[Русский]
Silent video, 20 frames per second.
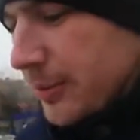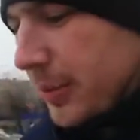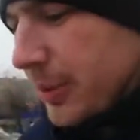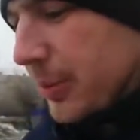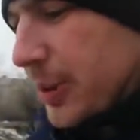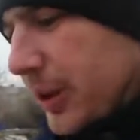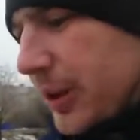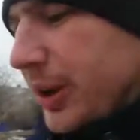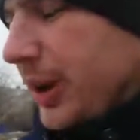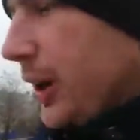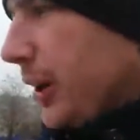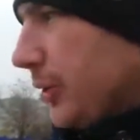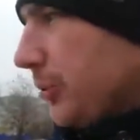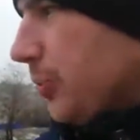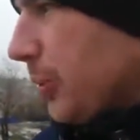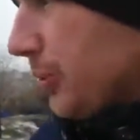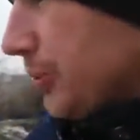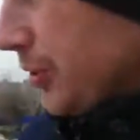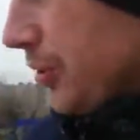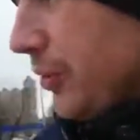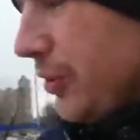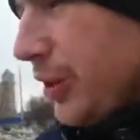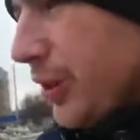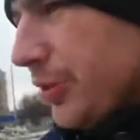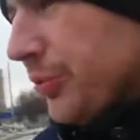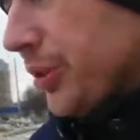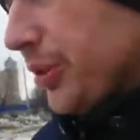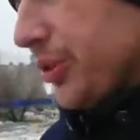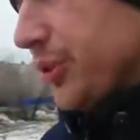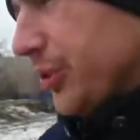помогают, по всей
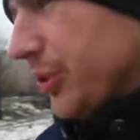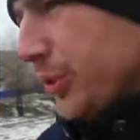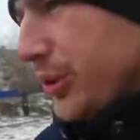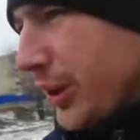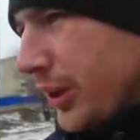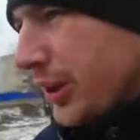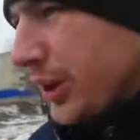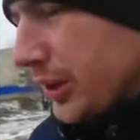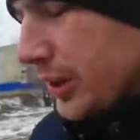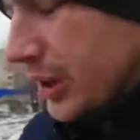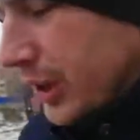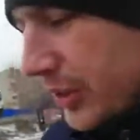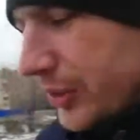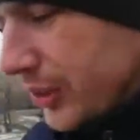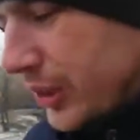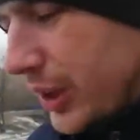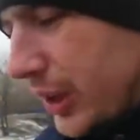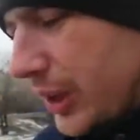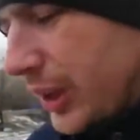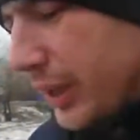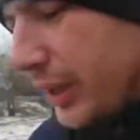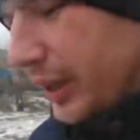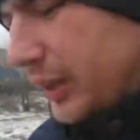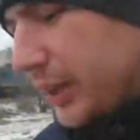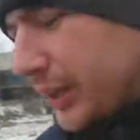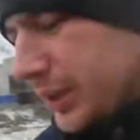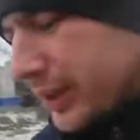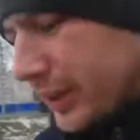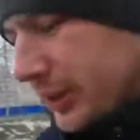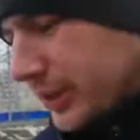видимости, вот такая на газели
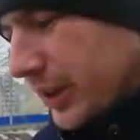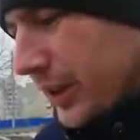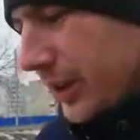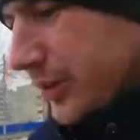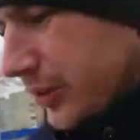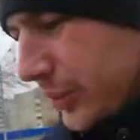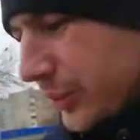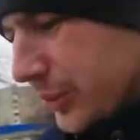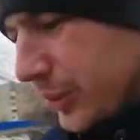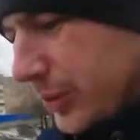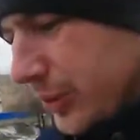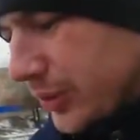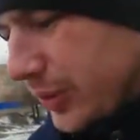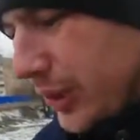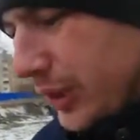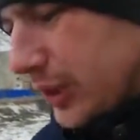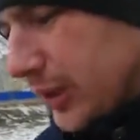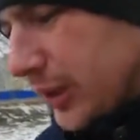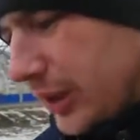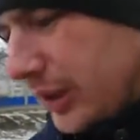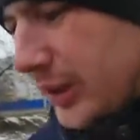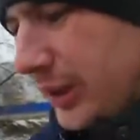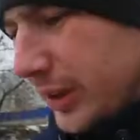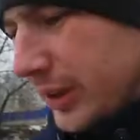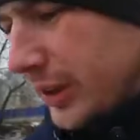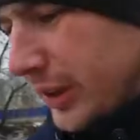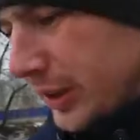катается, социалка.